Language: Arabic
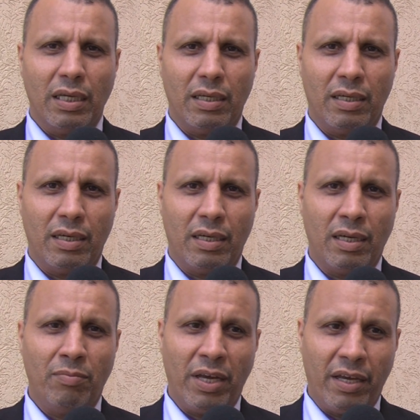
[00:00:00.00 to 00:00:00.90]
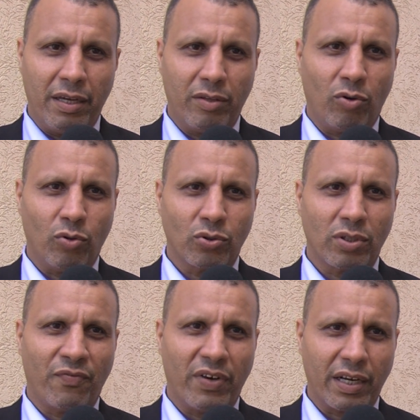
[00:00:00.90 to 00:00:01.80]
آه، المعهد وخصوصا
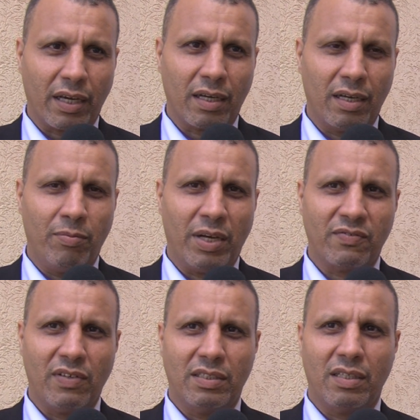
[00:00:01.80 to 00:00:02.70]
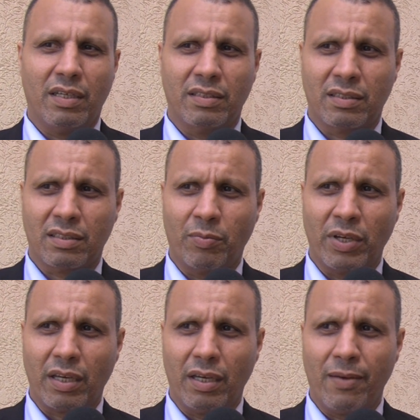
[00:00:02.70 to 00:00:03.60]
فريق البحث في اللسانيات
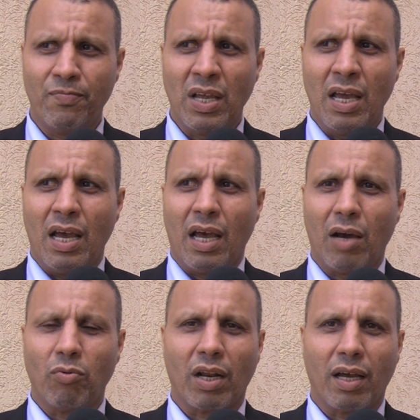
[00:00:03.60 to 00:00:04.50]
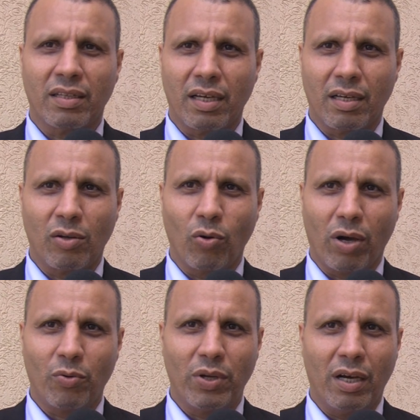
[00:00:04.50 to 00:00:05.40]
التطبيقيه حول القضايا
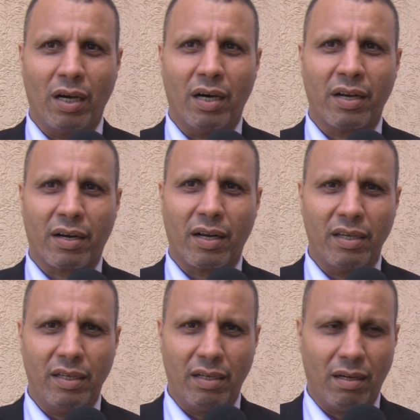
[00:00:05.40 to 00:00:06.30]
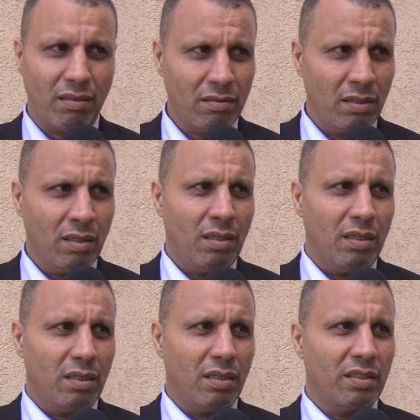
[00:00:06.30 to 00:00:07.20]
اللغويه الراهنه
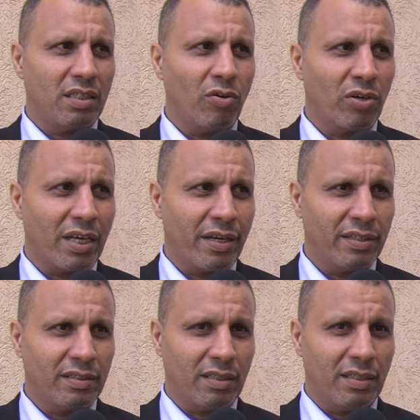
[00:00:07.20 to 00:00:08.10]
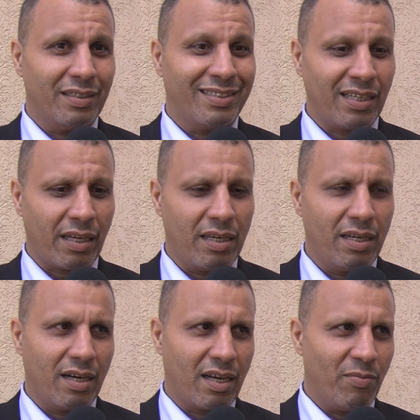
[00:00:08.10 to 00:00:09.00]
آه، سواء كانت
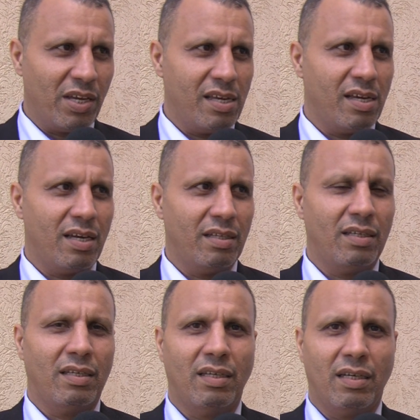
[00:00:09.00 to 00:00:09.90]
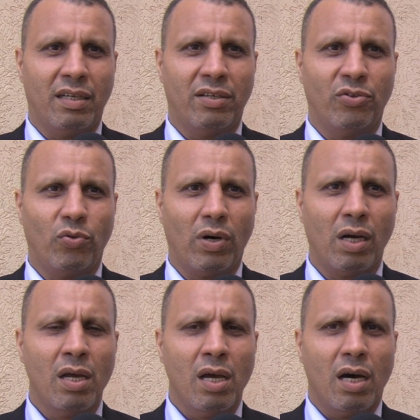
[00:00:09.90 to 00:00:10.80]
تقنيه كما هي هذه الندوه
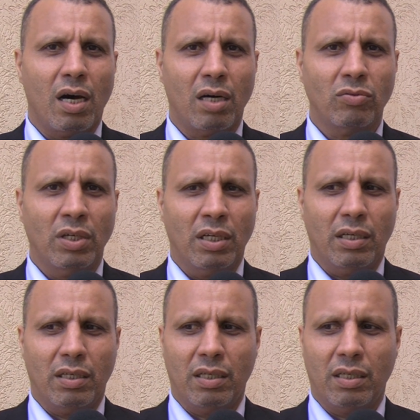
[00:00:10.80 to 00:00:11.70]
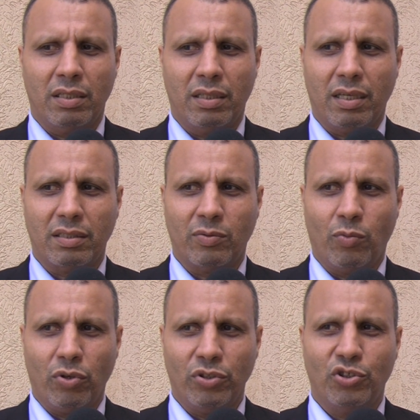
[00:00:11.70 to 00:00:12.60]
او آه، ذات
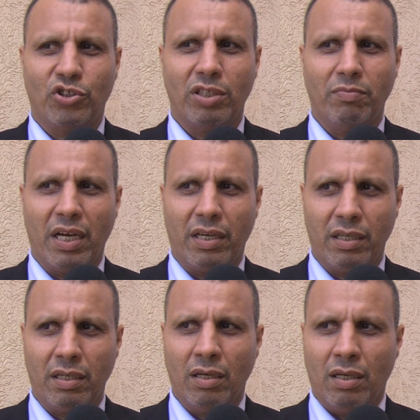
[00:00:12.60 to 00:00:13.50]
بعد اجتماعي